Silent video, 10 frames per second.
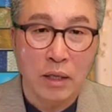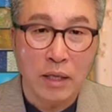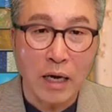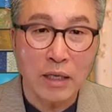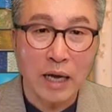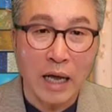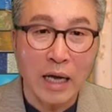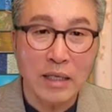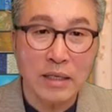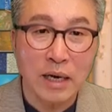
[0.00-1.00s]
나는
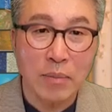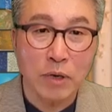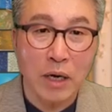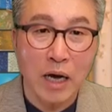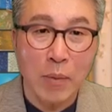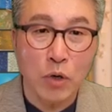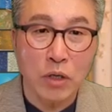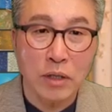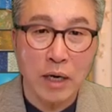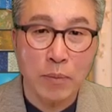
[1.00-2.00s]
가나안 사람과
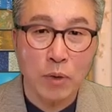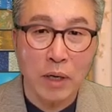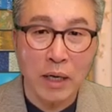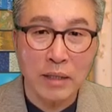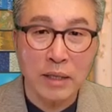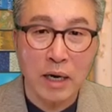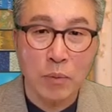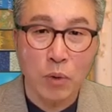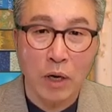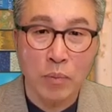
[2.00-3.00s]
아모리 사람과 햇
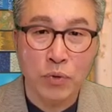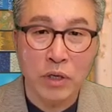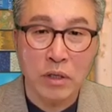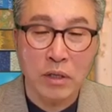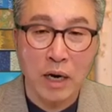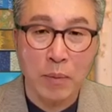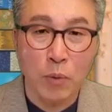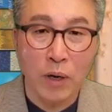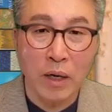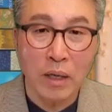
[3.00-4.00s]
사람과 브리스
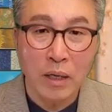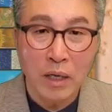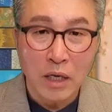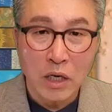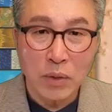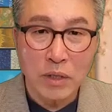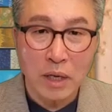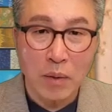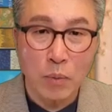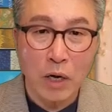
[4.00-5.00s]
사람과 히윗
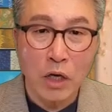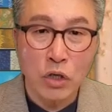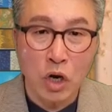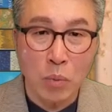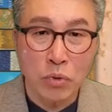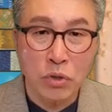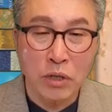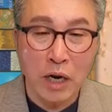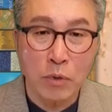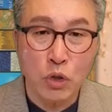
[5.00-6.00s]
사람과 여부스
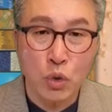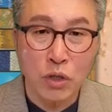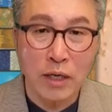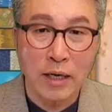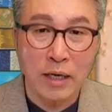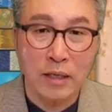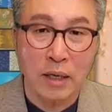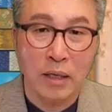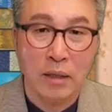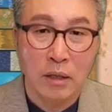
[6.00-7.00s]
사람을
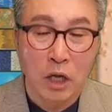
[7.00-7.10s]
쫓아내겠다.